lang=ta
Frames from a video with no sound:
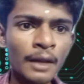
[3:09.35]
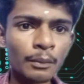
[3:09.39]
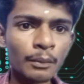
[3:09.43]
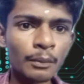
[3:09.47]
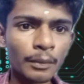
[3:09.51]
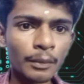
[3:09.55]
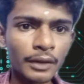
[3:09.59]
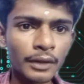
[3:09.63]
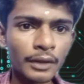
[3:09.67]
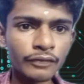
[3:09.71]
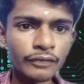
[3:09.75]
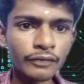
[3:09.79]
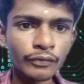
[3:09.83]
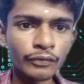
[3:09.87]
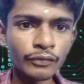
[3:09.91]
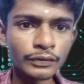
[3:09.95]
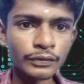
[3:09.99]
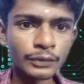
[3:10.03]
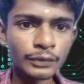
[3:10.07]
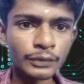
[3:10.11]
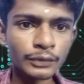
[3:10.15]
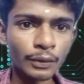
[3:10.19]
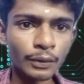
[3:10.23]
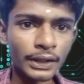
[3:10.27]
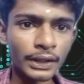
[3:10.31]
மொபைல்
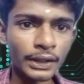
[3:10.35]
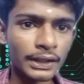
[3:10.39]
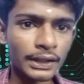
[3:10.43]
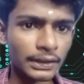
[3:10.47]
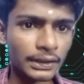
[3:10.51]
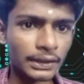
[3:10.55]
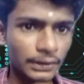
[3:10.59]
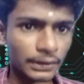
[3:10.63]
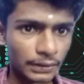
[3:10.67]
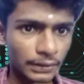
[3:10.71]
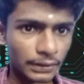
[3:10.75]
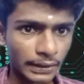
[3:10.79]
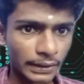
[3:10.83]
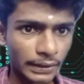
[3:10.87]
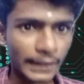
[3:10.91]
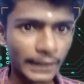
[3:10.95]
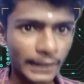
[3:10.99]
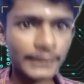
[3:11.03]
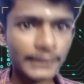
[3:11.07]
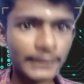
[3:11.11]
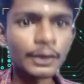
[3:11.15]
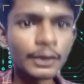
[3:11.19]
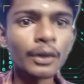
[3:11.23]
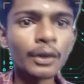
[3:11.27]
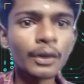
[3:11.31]
ஃபோன்ஸோட
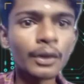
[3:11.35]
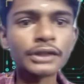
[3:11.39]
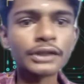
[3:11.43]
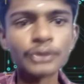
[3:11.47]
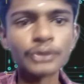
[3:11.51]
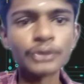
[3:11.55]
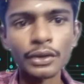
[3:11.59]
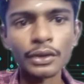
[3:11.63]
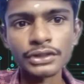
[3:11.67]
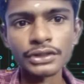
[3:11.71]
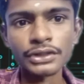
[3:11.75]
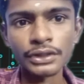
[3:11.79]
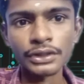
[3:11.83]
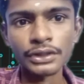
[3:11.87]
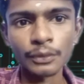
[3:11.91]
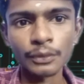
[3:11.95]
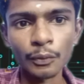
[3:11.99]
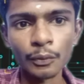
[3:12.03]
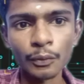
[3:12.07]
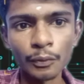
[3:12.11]
கரெக்டான சார்ஜிங்